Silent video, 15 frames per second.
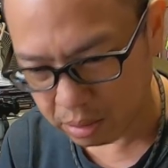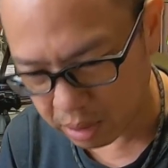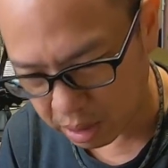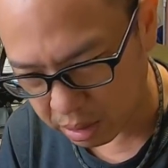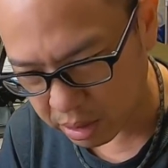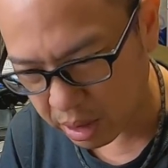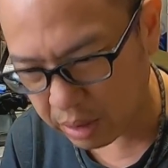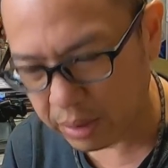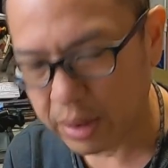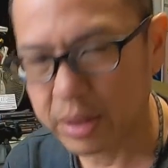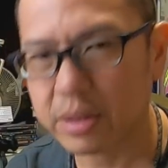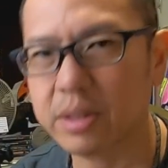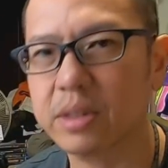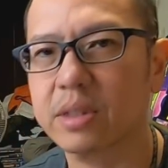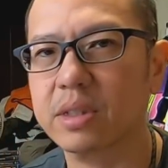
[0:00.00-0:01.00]
おはようござい
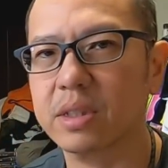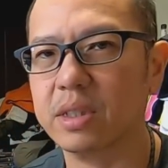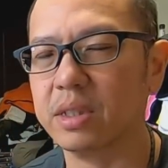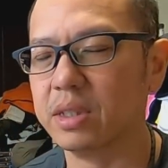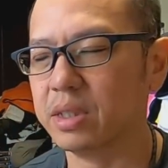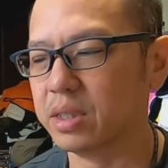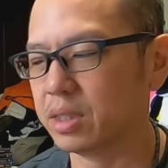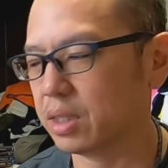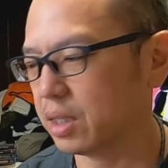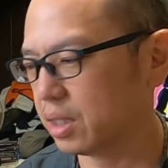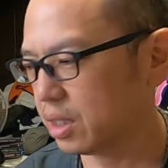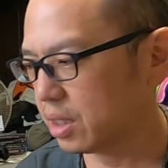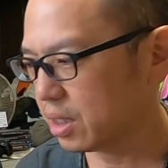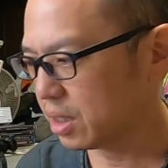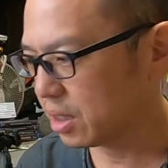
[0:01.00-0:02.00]
ます。
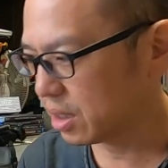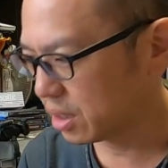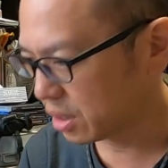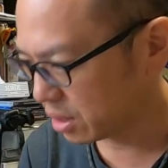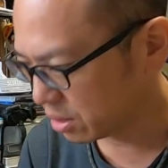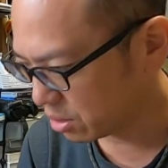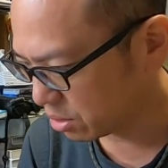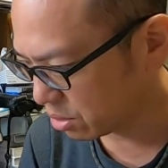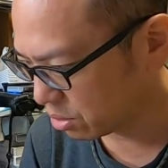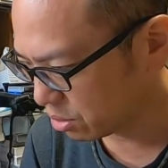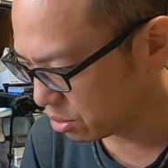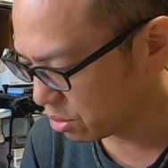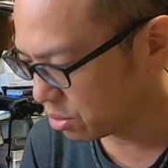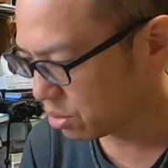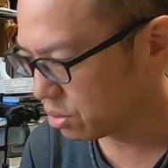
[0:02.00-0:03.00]

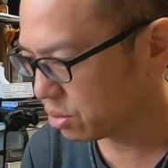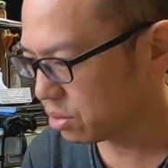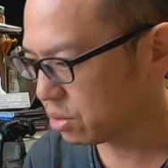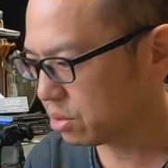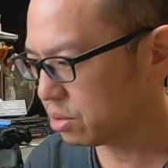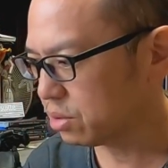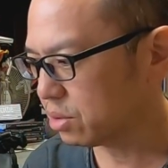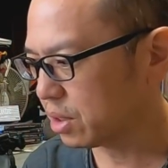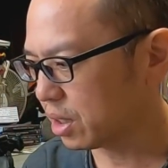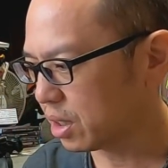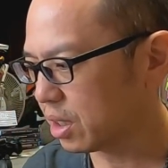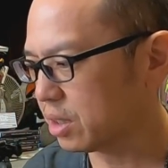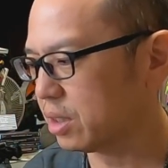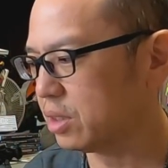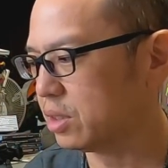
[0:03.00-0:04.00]

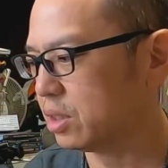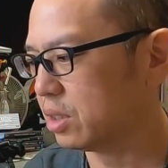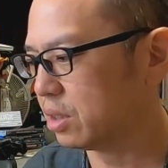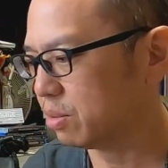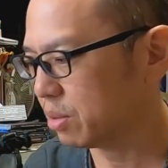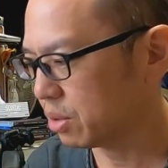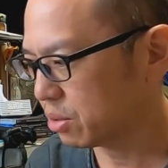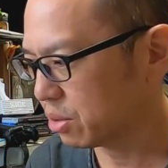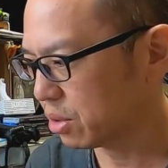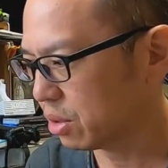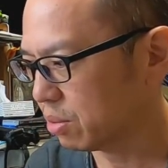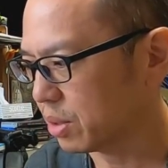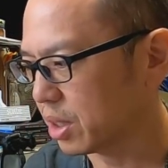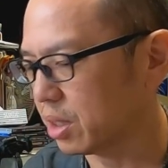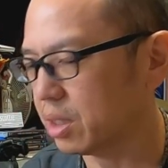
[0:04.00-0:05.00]
17日木
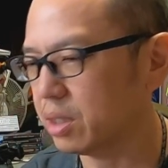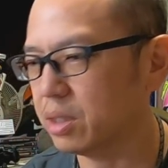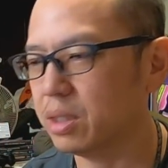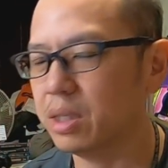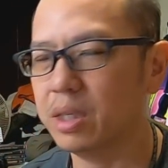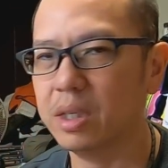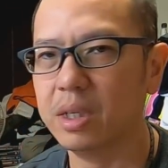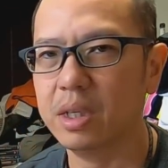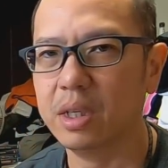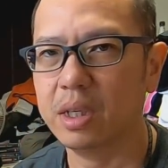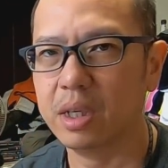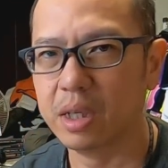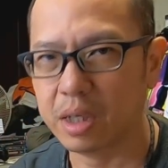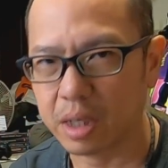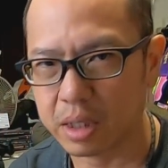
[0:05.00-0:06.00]
曜日、
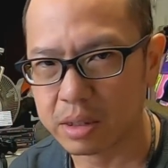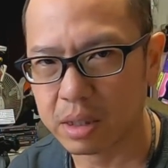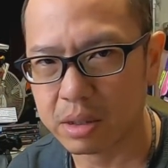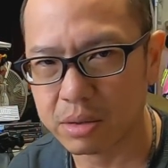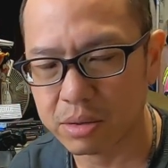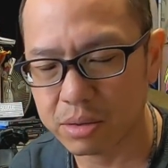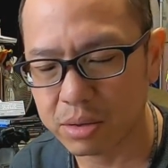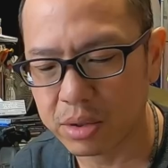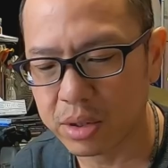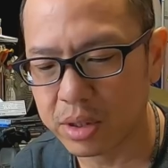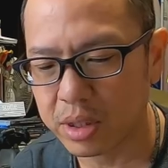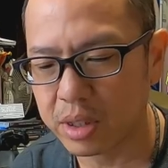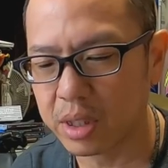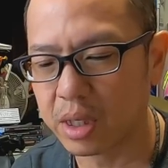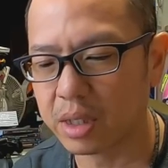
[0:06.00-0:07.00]
朝11
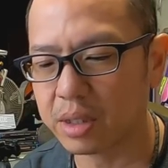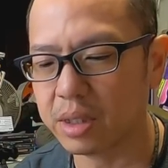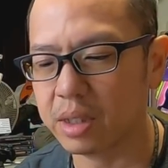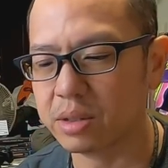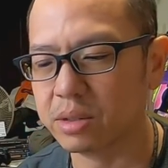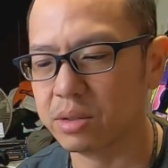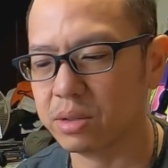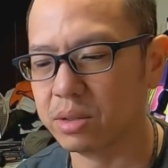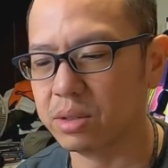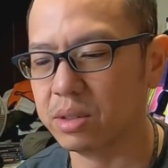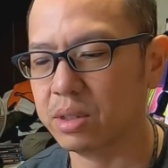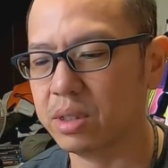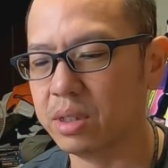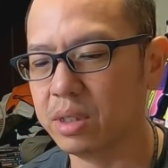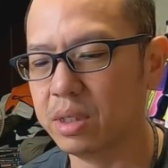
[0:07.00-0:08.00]
時半です。
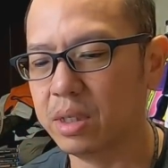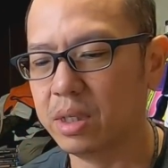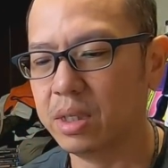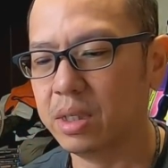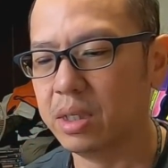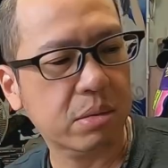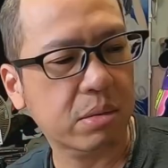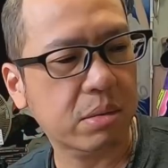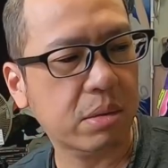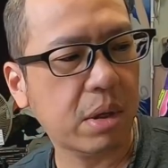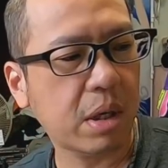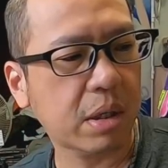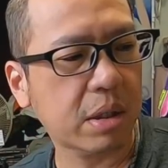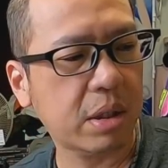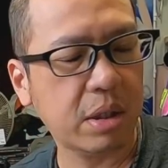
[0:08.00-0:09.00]

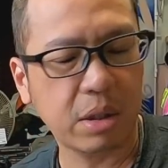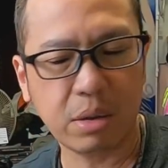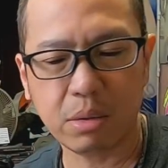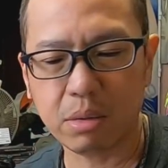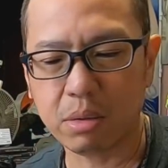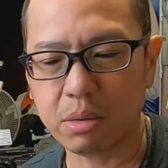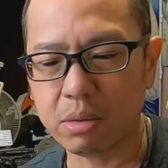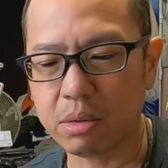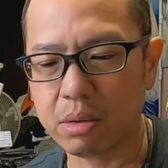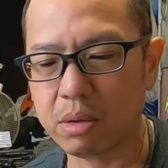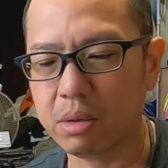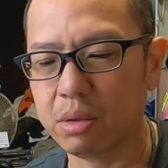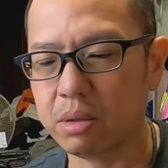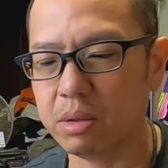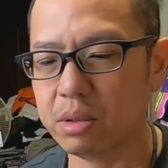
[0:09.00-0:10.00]
じゃあ、昨日
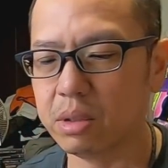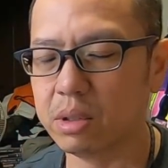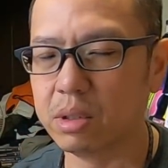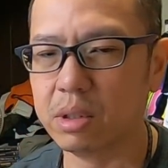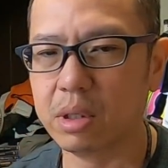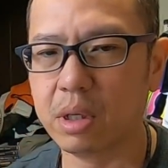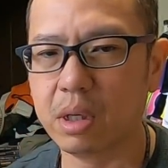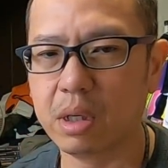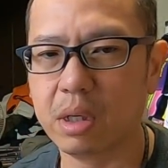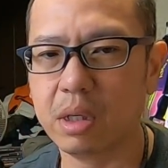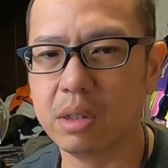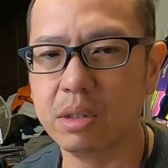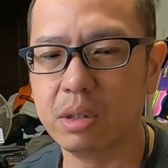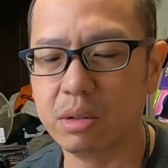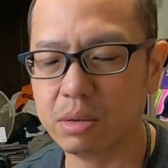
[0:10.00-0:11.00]
の、
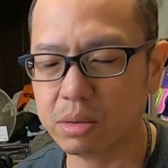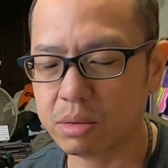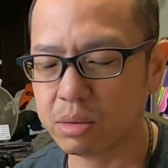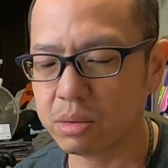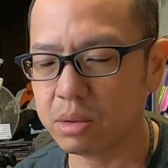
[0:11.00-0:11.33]
支出